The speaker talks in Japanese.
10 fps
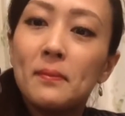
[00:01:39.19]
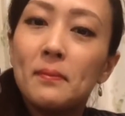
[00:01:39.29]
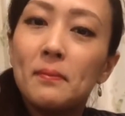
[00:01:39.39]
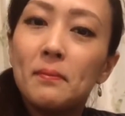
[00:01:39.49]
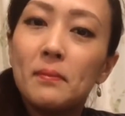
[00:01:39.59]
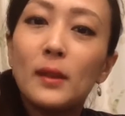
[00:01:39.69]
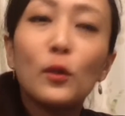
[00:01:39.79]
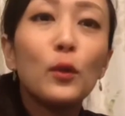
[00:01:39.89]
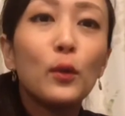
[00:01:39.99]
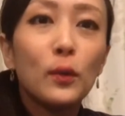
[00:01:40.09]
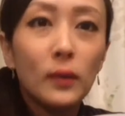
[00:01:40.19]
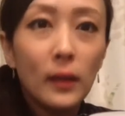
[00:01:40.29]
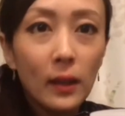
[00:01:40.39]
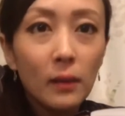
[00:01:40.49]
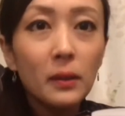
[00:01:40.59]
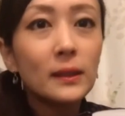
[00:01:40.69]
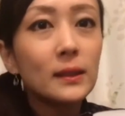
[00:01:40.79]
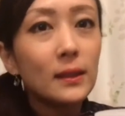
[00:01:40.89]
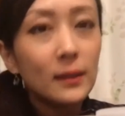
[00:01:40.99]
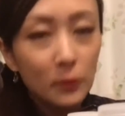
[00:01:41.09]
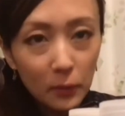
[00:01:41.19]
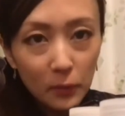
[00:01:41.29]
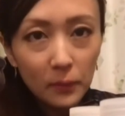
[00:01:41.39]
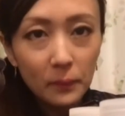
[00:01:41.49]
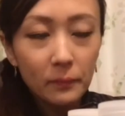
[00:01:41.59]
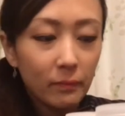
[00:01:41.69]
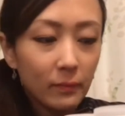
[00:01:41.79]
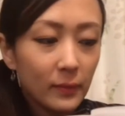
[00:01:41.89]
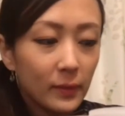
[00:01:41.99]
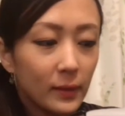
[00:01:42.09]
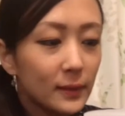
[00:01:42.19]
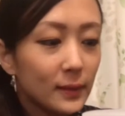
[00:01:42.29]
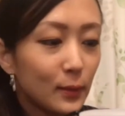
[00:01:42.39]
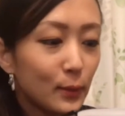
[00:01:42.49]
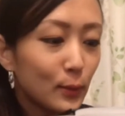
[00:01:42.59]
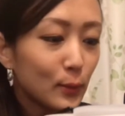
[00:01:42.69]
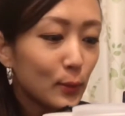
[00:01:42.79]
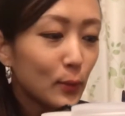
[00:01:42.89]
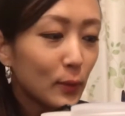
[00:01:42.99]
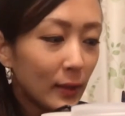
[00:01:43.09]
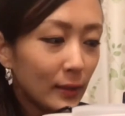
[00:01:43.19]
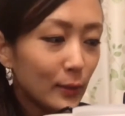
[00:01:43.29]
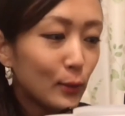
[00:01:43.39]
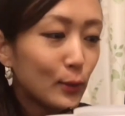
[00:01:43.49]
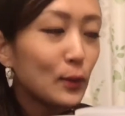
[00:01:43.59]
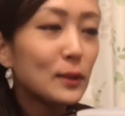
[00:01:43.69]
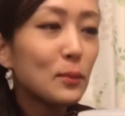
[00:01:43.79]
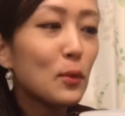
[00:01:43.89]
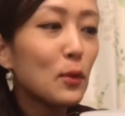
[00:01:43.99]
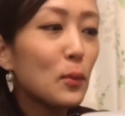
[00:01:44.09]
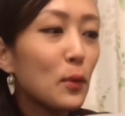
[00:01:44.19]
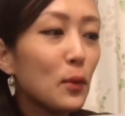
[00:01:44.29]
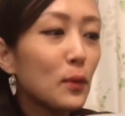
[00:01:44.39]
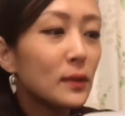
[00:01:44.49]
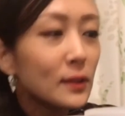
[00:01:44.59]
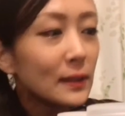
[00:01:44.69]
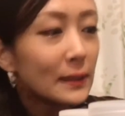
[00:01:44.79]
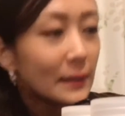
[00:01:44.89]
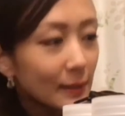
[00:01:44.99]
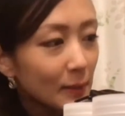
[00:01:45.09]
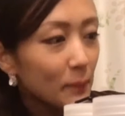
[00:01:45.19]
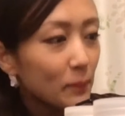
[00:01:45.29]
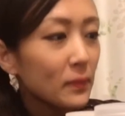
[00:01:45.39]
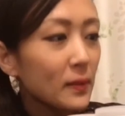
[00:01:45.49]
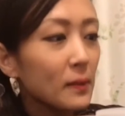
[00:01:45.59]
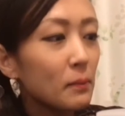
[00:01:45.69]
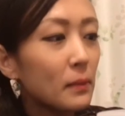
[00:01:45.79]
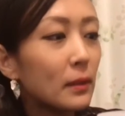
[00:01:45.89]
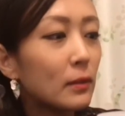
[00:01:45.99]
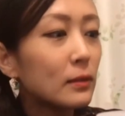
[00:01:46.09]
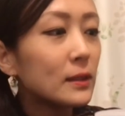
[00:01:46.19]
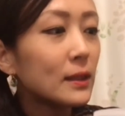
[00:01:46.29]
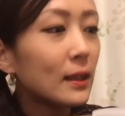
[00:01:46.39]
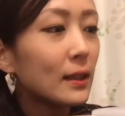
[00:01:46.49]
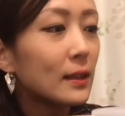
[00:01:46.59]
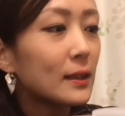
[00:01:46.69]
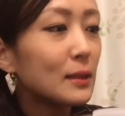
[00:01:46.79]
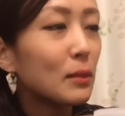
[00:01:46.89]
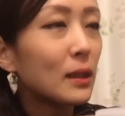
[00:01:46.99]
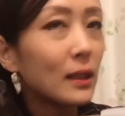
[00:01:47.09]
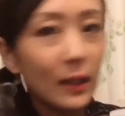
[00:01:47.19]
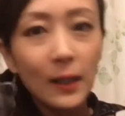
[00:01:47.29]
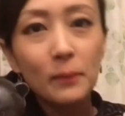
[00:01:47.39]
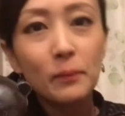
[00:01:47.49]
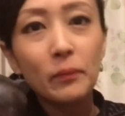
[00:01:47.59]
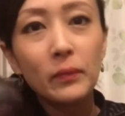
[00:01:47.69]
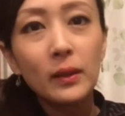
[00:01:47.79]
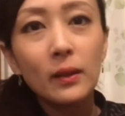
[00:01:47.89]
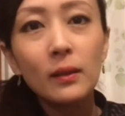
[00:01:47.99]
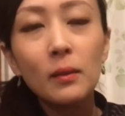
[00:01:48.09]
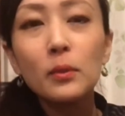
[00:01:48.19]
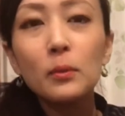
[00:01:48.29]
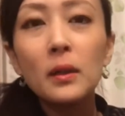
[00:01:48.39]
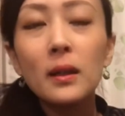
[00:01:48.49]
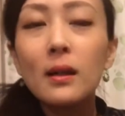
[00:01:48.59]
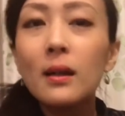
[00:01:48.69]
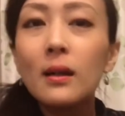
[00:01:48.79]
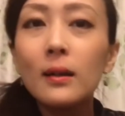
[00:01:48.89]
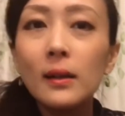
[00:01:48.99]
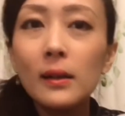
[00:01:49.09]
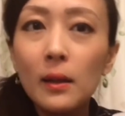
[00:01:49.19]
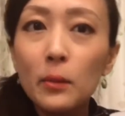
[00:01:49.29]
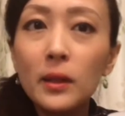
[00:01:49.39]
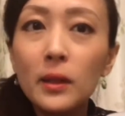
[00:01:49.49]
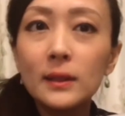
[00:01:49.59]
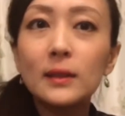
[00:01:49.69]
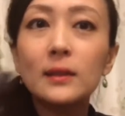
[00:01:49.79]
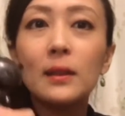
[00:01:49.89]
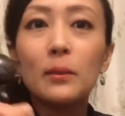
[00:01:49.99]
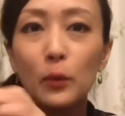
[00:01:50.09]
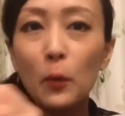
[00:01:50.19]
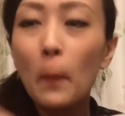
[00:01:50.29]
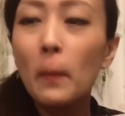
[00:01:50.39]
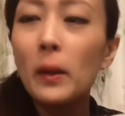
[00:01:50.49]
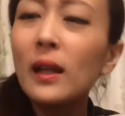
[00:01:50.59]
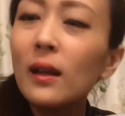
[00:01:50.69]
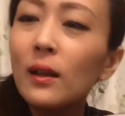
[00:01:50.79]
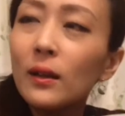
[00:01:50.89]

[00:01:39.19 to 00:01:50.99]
まあ、塗料エアブラシを出して拭くとちょっとねその掃除もろもろをついつい面倒くさがってしまってガンダムマーカーエアブラシシステムのメタル